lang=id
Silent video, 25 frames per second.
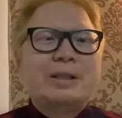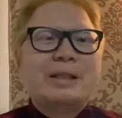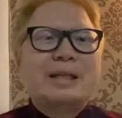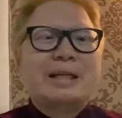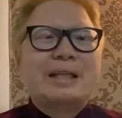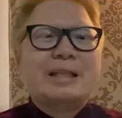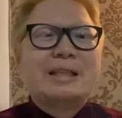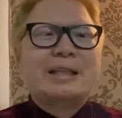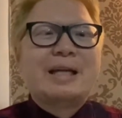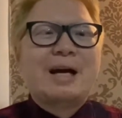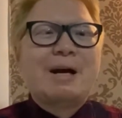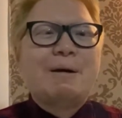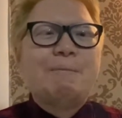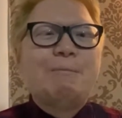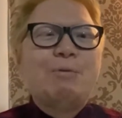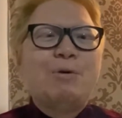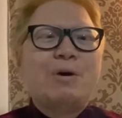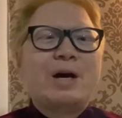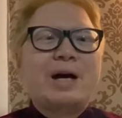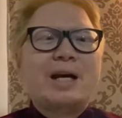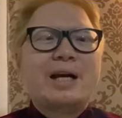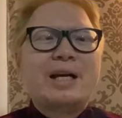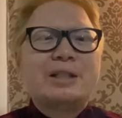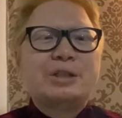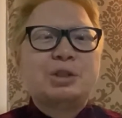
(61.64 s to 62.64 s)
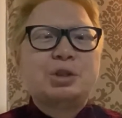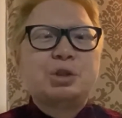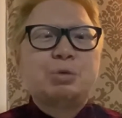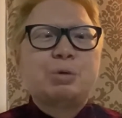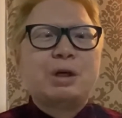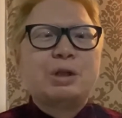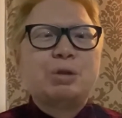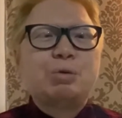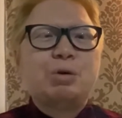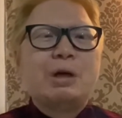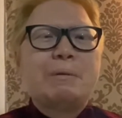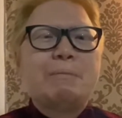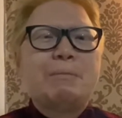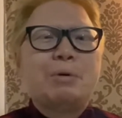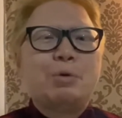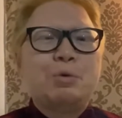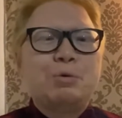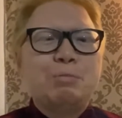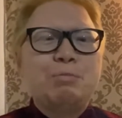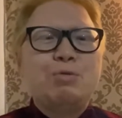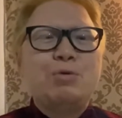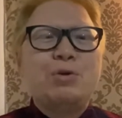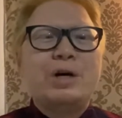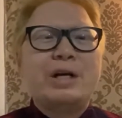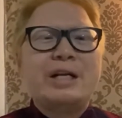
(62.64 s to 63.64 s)
kita bukanlah sesuatu yang
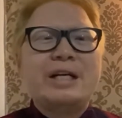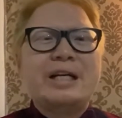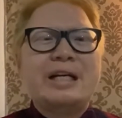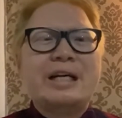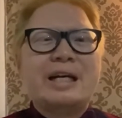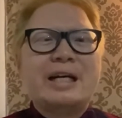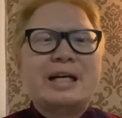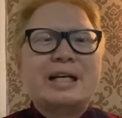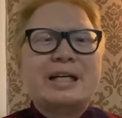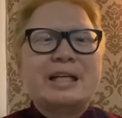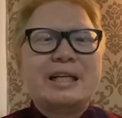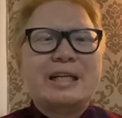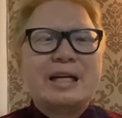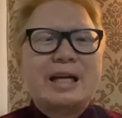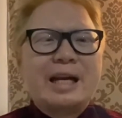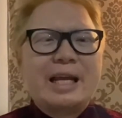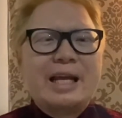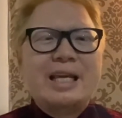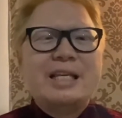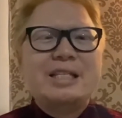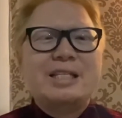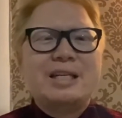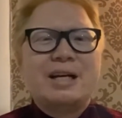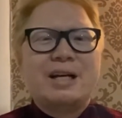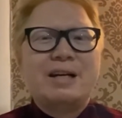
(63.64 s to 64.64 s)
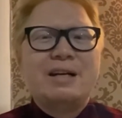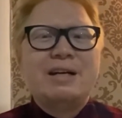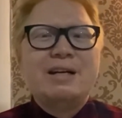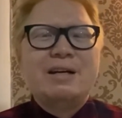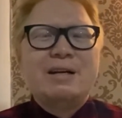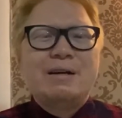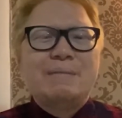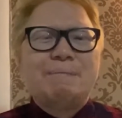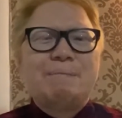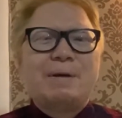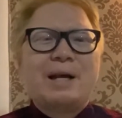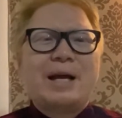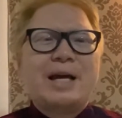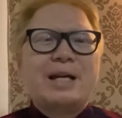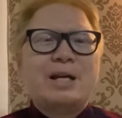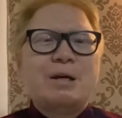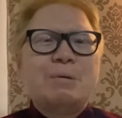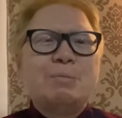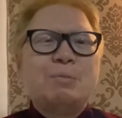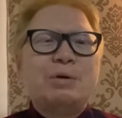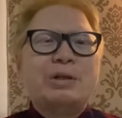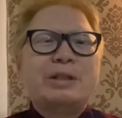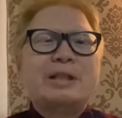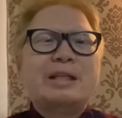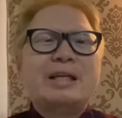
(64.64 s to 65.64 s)
berhubungan dengan gereja. Pelayanan
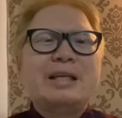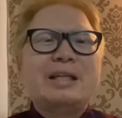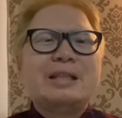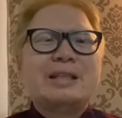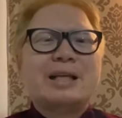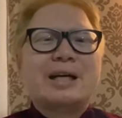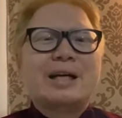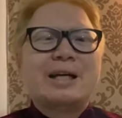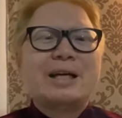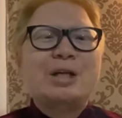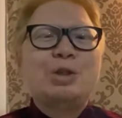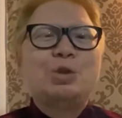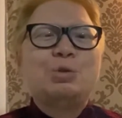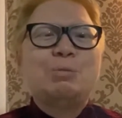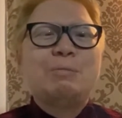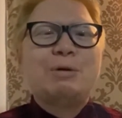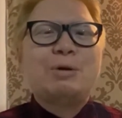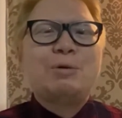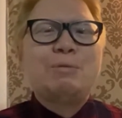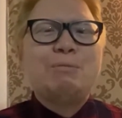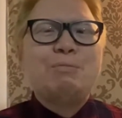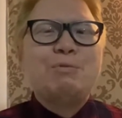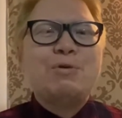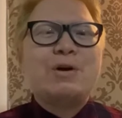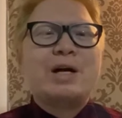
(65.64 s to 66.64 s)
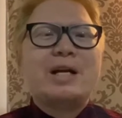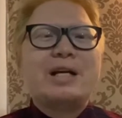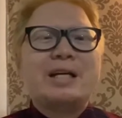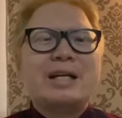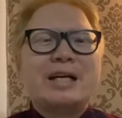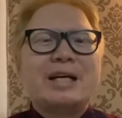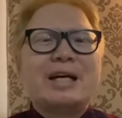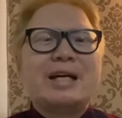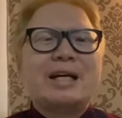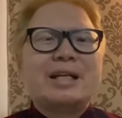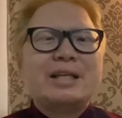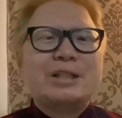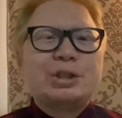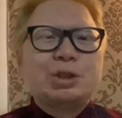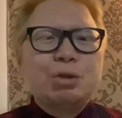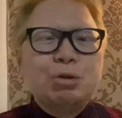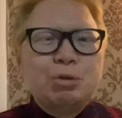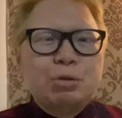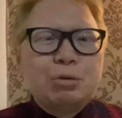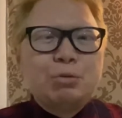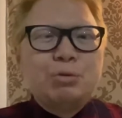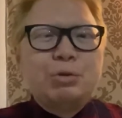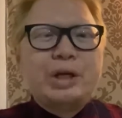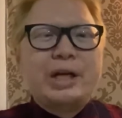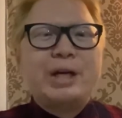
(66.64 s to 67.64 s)
buat kita itu berhubungan dengan
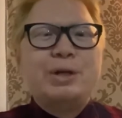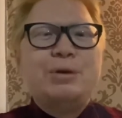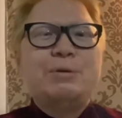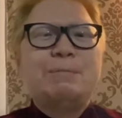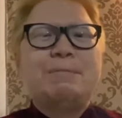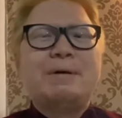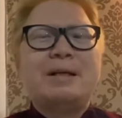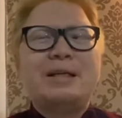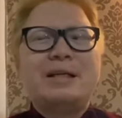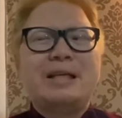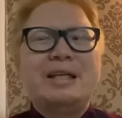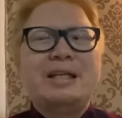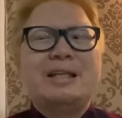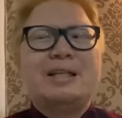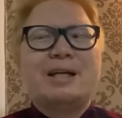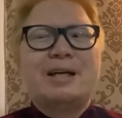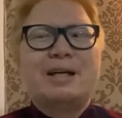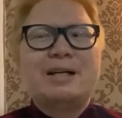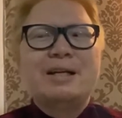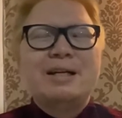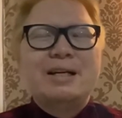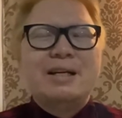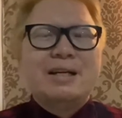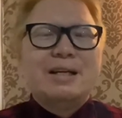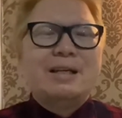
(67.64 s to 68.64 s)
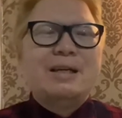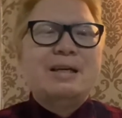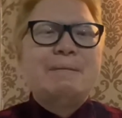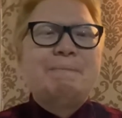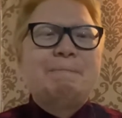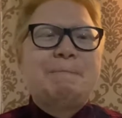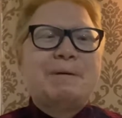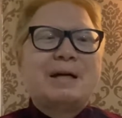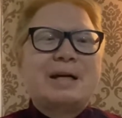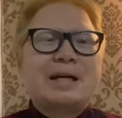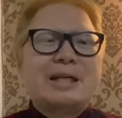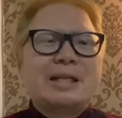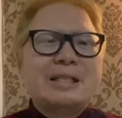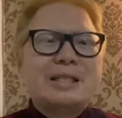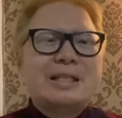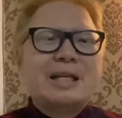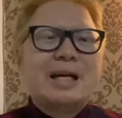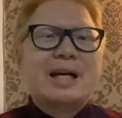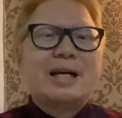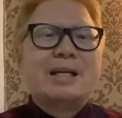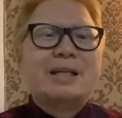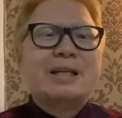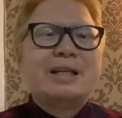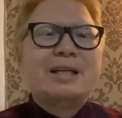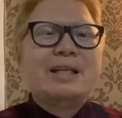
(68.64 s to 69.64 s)
seluruh kehidupan kita. Di
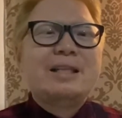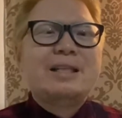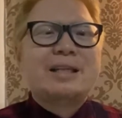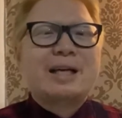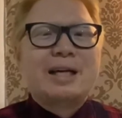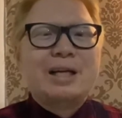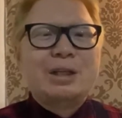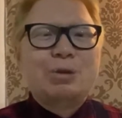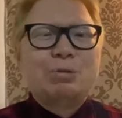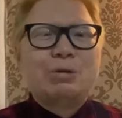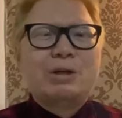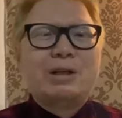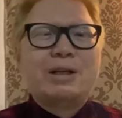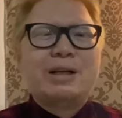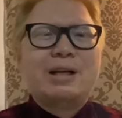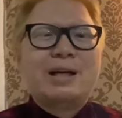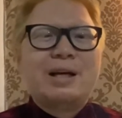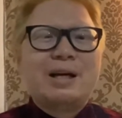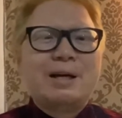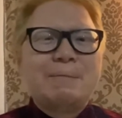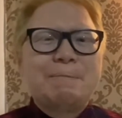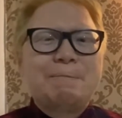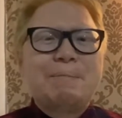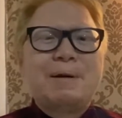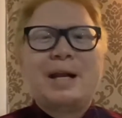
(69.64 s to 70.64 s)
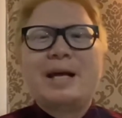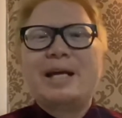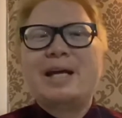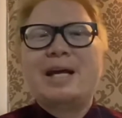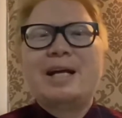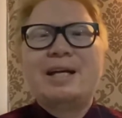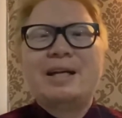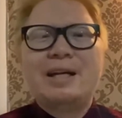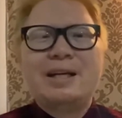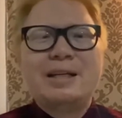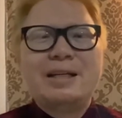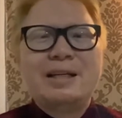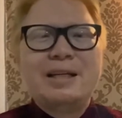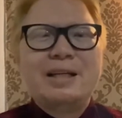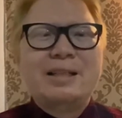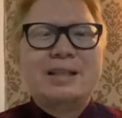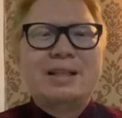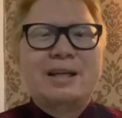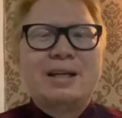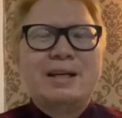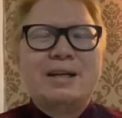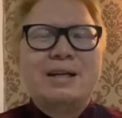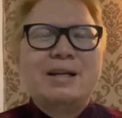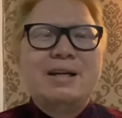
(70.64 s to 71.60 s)
pekerjaan kita itu adalah pelayanan kita.